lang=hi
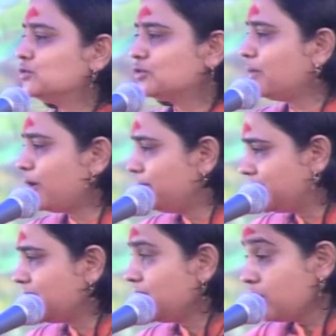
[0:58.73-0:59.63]
जो स्वभाव
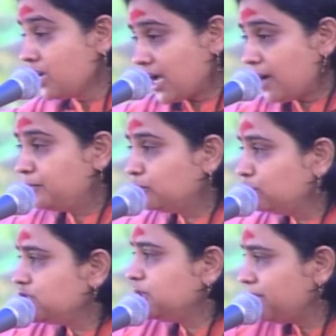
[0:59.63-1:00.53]
बन गया आप
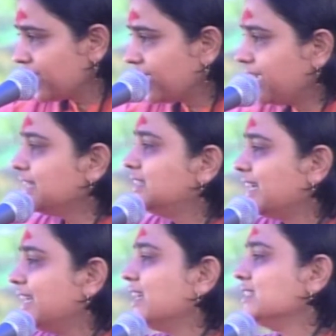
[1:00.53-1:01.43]
उसी में कैद
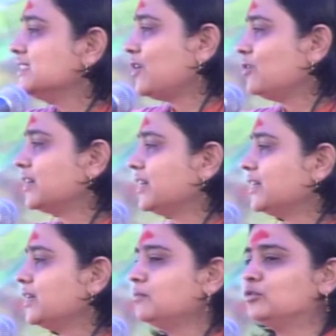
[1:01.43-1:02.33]
रहना चाहोगे
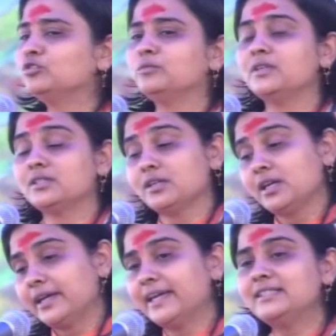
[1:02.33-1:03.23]
कि हमको तो बस
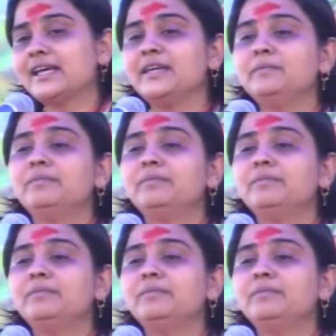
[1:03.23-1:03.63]
ऐसा ही